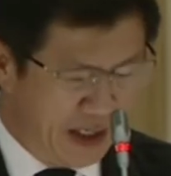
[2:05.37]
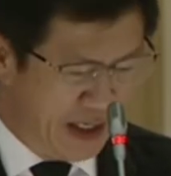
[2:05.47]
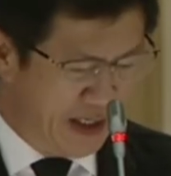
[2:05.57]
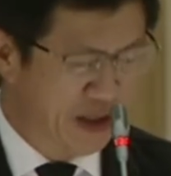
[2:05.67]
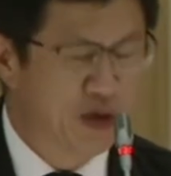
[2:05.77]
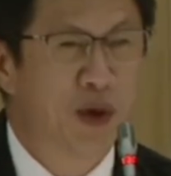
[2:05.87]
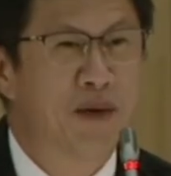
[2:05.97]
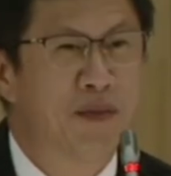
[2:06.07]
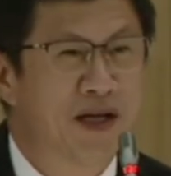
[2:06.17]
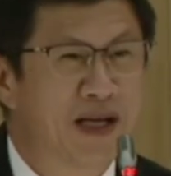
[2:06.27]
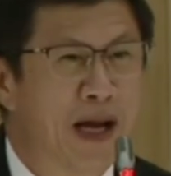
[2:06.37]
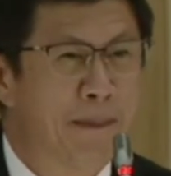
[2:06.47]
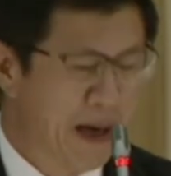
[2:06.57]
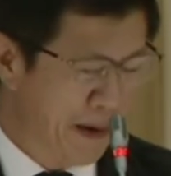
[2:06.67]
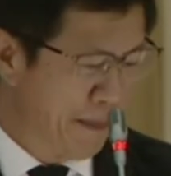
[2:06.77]
ให้ช่วยดำเนินการ
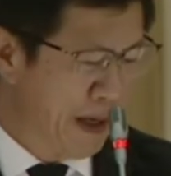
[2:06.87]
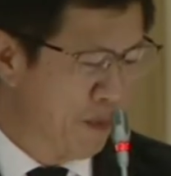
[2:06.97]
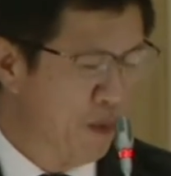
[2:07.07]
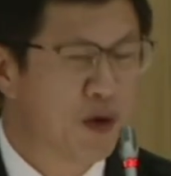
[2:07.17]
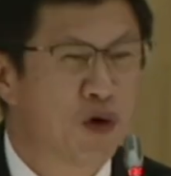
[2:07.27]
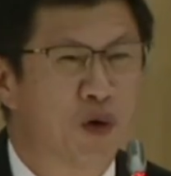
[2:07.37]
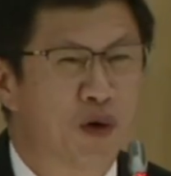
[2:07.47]
แบ่งปันผลประโย